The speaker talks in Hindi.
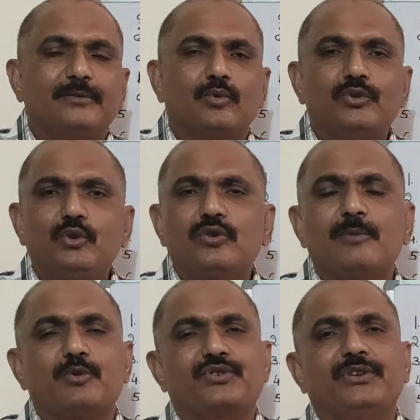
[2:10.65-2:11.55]
कोहनियों का
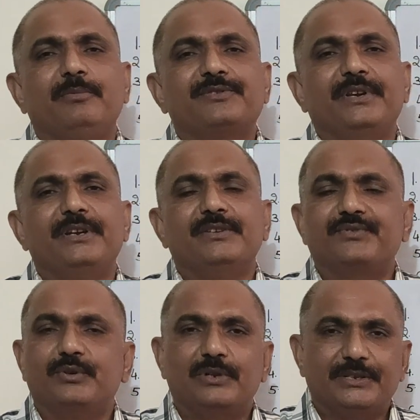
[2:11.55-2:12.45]
पोस्टर भी सही ढंग
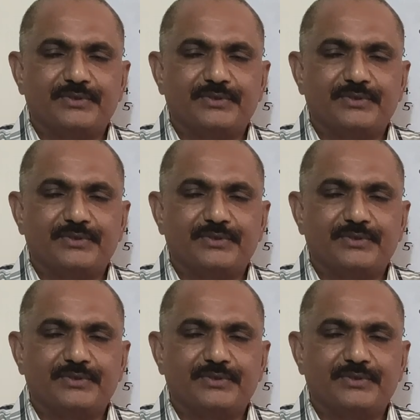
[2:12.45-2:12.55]
से होना